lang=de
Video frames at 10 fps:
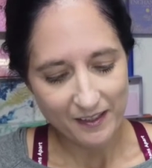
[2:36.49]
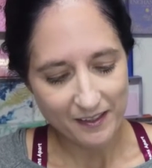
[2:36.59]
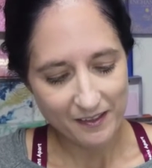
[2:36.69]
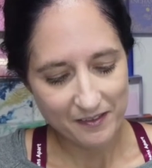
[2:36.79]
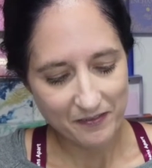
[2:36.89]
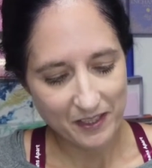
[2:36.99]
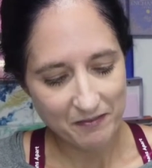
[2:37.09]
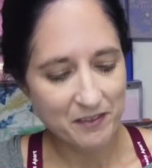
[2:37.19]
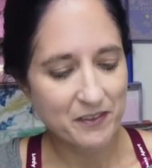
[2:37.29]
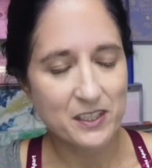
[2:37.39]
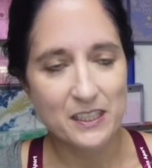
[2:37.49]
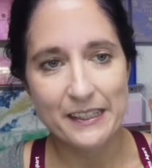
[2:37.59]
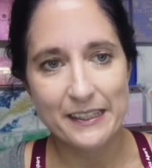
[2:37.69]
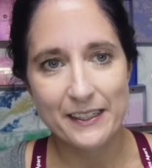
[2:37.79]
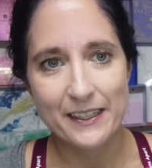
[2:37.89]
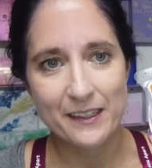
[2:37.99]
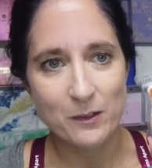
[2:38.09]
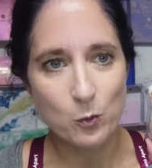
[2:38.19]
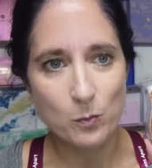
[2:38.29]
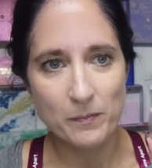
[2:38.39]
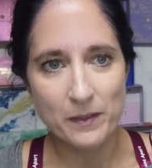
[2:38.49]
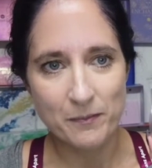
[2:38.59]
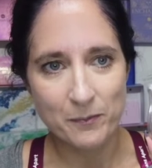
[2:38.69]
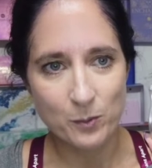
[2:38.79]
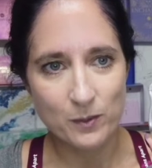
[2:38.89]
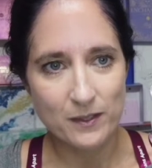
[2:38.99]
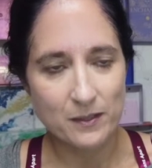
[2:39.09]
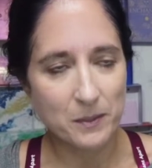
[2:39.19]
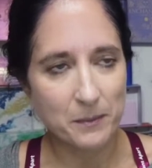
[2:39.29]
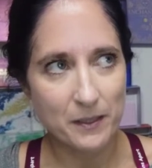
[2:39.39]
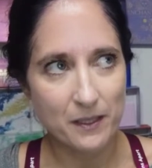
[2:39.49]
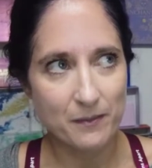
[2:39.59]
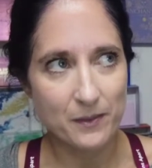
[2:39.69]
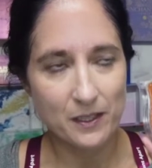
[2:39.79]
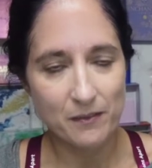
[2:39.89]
Das werden wir wahrscheinlich eher oben im Wohnzimmer machen,